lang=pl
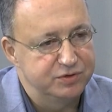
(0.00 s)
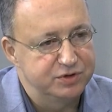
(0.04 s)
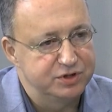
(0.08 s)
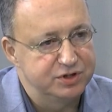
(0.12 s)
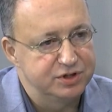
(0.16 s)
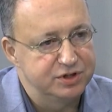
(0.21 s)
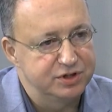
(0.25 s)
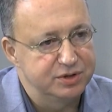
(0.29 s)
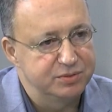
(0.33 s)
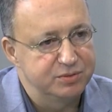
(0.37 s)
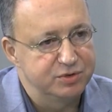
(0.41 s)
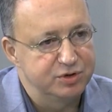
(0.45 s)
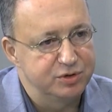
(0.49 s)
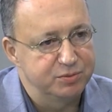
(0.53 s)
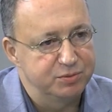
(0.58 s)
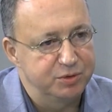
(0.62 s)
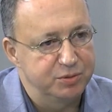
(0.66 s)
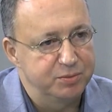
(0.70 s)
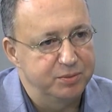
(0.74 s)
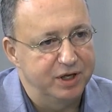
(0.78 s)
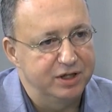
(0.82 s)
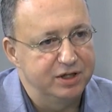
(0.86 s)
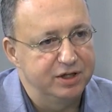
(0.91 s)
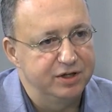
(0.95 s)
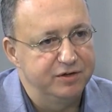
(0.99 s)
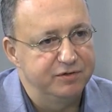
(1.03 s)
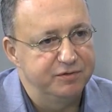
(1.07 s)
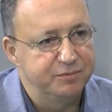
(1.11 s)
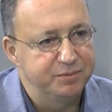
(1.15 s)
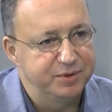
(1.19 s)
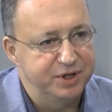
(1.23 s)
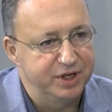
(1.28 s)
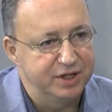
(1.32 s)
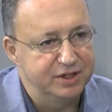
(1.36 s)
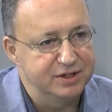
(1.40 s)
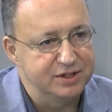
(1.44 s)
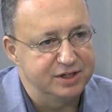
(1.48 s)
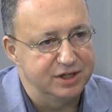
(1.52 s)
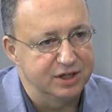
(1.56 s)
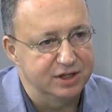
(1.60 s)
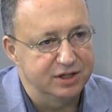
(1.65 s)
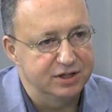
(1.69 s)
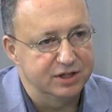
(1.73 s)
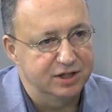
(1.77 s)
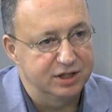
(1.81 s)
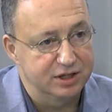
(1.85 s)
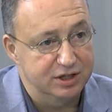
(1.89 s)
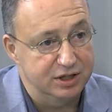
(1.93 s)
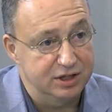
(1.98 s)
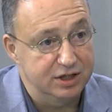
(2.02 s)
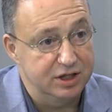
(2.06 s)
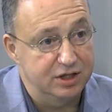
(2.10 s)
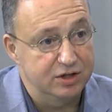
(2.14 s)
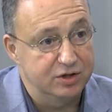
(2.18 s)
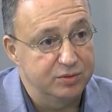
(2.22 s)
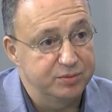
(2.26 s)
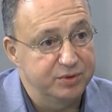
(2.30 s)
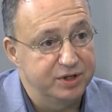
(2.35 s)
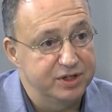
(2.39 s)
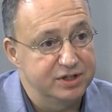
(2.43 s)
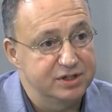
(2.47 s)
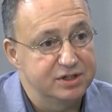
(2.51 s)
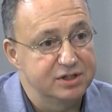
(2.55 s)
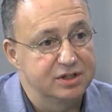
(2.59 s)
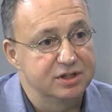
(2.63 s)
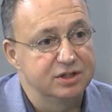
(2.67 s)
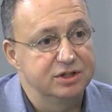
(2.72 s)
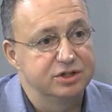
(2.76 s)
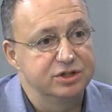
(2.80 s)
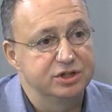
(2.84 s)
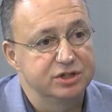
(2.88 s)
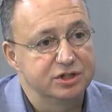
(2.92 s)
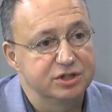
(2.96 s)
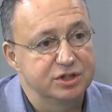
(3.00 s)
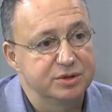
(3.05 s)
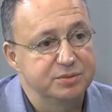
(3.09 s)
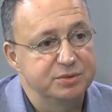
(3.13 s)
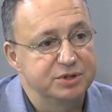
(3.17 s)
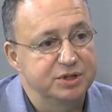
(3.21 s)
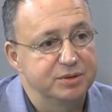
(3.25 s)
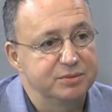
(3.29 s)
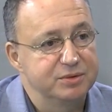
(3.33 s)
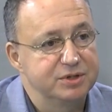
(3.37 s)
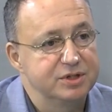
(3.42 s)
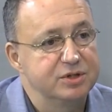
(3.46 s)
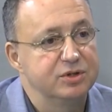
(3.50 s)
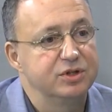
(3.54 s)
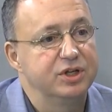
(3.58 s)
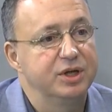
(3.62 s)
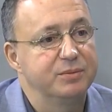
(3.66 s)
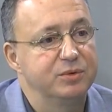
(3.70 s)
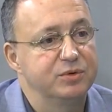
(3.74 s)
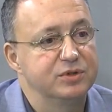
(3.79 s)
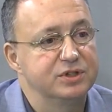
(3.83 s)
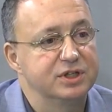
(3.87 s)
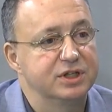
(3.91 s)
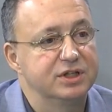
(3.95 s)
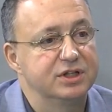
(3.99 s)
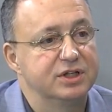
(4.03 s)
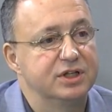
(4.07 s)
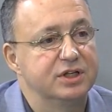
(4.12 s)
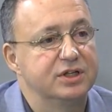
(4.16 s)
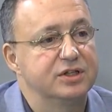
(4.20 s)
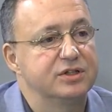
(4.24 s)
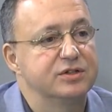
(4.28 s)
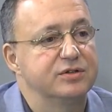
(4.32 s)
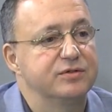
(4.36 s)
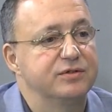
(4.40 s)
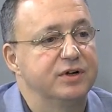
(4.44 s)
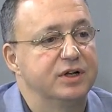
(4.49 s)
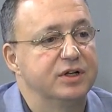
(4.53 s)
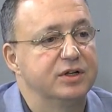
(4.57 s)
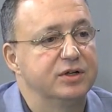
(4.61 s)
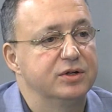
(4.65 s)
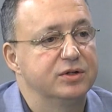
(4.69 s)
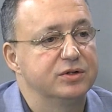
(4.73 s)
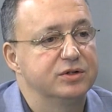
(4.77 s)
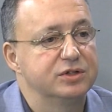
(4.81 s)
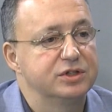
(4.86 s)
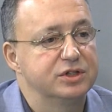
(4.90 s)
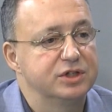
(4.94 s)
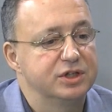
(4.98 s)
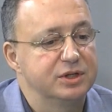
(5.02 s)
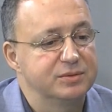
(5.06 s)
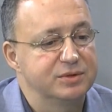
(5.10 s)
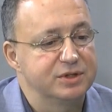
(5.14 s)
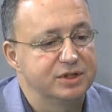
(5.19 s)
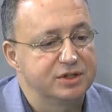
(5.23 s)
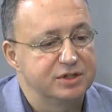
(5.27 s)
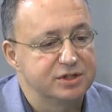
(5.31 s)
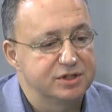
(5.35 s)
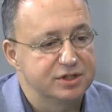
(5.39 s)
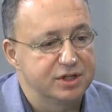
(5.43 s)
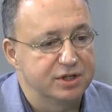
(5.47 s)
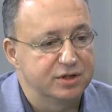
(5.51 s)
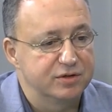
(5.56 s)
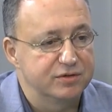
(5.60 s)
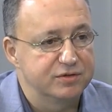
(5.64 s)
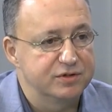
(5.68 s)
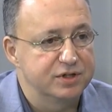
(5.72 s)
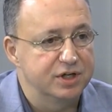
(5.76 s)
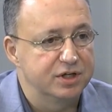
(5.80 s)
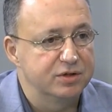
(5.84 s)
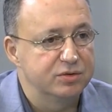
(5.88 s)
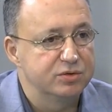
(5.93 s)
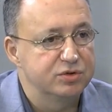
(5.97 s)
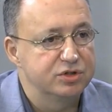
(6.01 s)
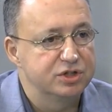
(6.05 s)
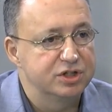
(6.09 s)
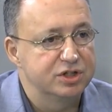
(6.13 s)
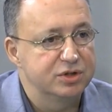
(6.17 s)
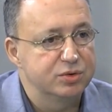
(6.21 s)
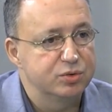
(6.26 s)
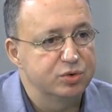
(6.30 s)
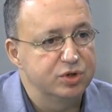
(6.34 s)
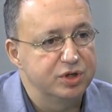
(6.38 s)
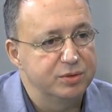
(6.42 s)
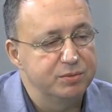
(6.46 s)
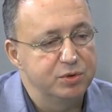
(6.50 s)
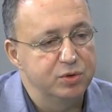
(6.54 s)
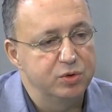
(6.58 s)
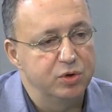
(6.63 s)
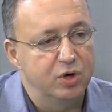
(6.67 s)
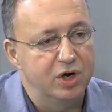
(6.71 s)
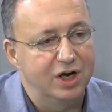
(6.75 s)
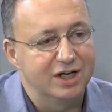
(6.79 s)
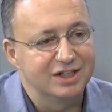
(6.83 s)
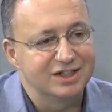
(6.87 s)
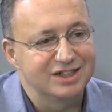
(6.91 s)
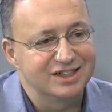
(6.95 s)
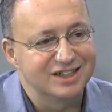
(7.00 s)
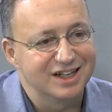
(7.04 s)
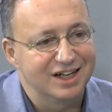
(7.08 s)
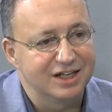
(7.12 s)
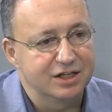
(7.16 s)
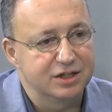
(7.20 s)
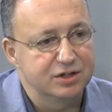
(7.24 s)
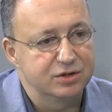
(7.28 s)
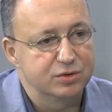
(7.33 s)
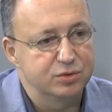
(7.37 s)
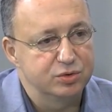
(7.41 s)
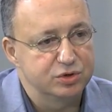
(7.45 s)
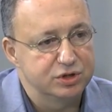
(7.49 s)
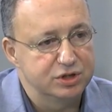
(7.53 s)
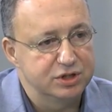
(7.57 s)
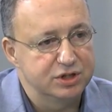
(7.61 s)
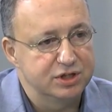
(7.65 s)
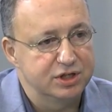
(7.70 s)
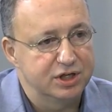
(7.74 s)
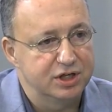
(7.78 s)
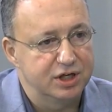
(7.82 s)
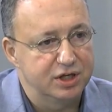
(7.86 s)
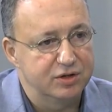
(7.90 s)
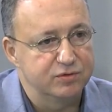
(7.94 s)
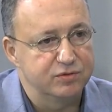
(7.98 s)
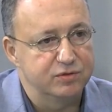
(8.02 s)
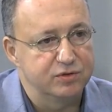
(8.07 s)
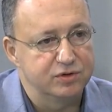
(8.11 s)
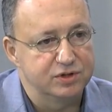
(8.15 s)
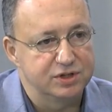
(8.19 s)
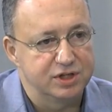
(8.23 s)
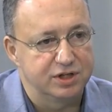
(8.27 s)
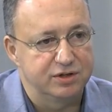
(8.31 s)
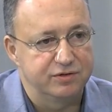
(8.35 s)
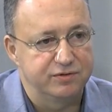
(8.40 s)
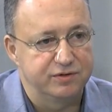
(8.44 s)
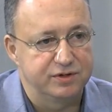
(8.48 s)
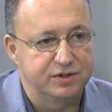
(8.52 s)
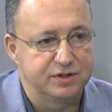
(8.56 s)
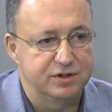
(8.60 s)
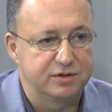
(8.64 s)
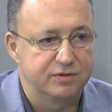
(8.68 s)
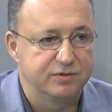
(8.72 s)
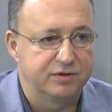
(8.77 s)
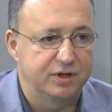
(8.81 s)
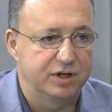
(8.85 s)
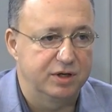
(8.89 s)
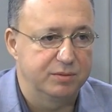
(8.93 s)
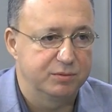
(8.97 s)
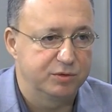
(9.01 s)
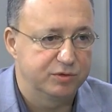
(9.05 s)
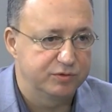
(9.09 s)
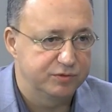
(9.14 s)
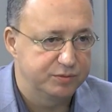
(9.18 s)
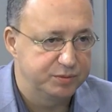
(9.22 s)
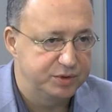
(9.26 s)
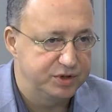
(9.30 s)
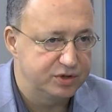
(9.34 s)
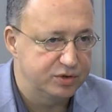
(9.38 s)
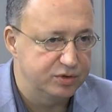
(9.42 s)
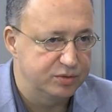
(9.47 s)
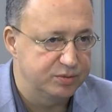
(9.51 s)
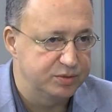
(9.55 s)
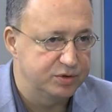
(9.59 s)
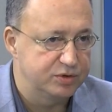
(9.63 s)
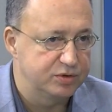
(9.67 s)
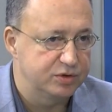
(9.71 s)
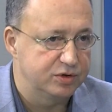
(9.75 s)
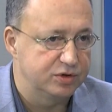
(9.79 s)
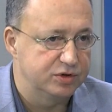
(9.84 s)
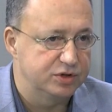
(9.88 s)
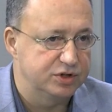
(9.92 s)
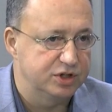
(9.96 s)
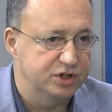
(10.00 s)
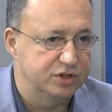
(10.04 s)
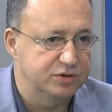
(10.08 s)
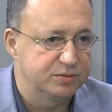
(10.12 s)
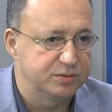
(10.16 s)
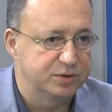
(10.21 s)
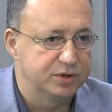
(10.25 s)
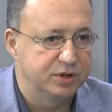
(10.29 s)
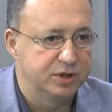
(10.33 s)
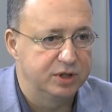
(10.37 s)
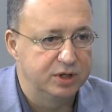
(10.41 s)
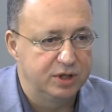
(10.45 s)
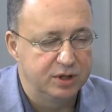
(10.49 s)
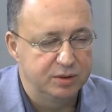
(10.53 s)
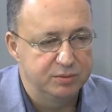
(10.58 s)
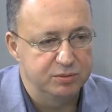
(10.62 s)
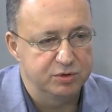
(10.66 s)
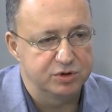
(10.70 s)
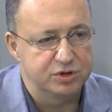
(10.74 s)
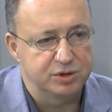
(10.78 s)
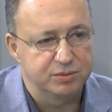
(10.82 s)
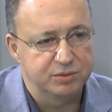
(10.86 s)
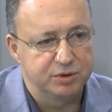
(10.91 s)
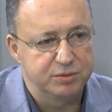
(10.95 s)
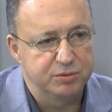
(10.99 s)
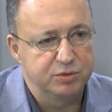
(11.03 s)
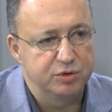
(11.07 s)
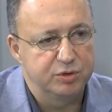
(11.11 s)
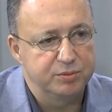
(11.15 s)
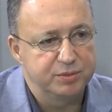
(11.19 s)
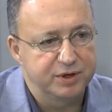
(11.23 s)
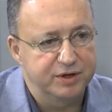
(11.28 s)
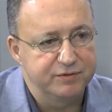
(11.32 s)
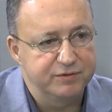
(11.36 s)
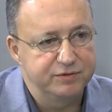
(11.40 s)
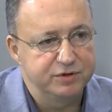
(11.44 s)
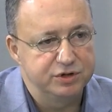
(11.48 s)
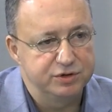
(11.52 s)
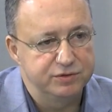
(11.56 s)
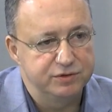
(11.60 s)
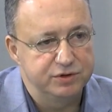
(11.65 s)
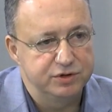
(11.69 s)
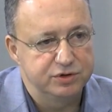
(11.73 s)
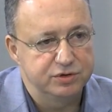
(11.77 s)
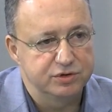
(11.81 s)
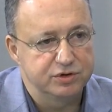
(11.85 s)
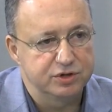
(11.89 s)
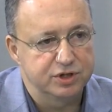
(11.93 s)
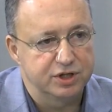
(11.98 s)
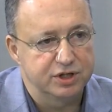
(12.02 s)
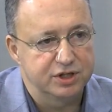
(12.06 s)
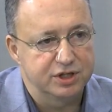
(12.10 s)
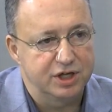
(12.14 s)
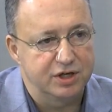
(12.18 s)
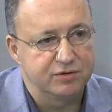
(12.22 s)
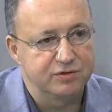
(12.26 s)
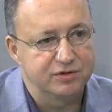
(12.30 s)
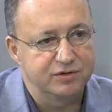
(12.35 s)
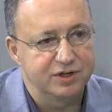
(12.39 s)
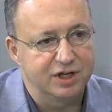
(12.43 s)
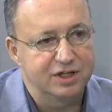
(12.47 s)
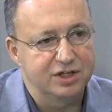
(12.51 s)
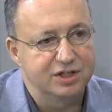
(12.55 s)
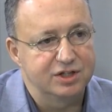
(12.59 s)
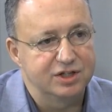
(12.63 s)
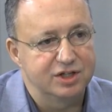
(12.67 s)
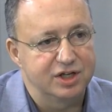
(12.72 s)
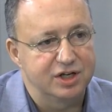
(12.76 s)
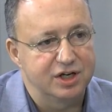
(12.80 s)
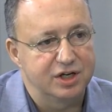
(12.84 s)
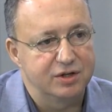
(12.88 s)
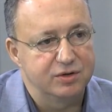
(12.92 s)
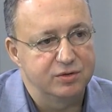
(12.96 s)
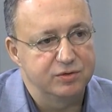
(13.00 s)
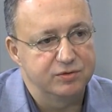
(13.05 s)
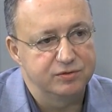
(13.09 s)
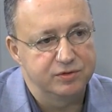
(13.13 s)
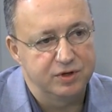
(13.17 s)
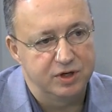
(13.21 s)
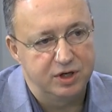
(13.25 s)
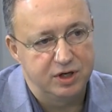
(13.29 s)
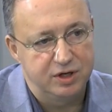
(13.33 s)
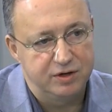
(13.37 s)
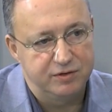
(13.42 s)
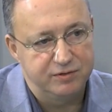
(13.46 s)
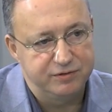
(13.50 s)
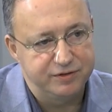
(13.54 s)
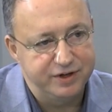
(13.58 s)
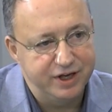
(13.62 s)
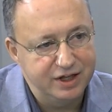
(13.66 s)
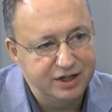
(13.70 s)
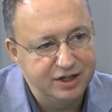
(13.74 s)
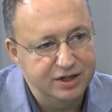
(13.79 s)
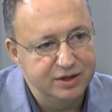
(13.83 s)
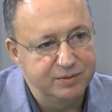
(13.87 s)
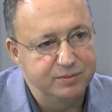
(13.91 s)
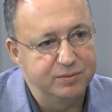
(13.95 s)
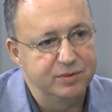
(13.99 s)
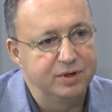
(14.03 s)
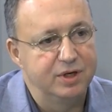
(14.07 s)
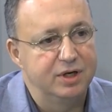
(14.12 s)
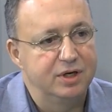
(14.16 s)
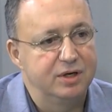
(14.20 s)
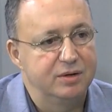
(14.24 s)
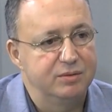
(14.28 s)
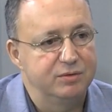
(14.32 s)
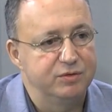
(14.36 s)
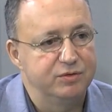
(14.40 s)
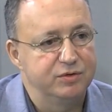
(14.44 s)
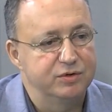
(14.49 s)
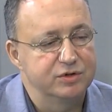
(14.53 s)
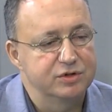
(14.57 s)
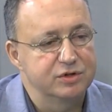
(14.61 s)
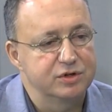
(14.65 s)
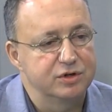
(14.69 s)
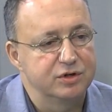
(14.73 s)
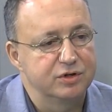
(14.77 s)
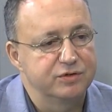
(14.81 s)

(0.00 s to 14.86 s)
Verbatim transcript: wszystkim, co popadnie w piecach. Tak? Mhm. Natomiast mhm. ciężki przemysł no, nie był zainteresowany Olsztynem też z tego względu, że tu nie było aż tak dużych terenów do zainwestowania, bo w Biskupcu chociażby potrzebne było prawie 90 hektarów takich terenów w jednym, mówiąc